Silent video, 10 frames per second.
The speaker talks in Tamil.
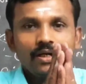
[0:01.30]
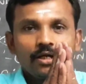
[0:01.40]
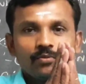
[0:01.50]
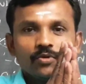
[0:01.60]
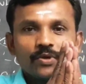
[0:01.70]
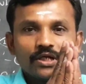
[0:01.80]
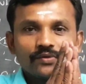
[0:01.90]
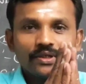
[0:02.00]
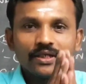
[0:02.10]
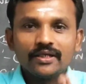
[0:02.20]
அன்பு
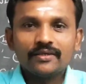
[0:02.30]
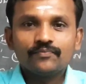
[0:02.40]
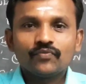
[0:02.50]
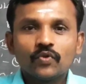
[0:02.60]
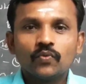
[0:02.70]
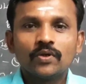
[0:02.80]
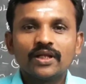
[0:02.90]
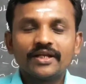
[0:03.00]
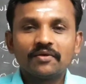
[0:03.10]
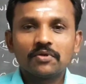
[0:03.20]
மாணவர்களே
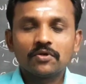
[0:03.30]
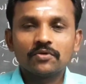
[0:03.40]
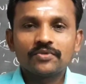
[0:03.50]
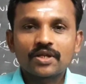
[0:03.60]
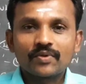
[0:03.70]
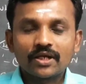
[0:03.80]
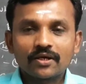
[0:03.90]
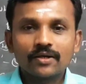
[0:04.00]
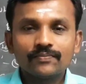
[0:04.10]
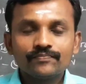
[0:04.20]
உங்கள் அனைவருக்கும் என்
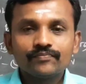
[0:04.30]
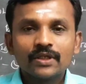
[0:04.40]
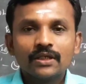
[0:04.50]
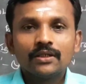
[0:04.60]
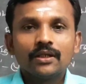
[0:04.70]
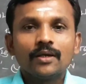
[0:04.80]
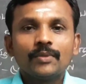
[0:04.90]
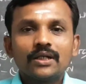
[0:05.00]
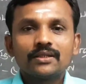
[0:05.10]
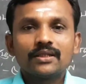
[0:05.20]
வணக்கம்
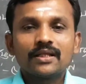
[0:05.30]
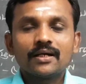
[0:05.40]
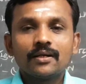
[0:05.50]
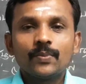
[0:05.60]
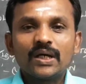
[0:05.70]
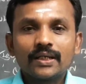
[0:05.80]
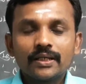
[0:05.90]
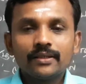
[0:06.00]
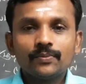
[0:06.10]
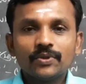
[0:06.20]
நாம் அடுத்ததாக பார்க்க
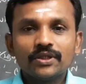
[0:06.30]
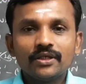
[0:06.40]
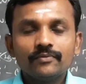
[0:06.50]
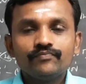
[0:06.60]
இருப்பது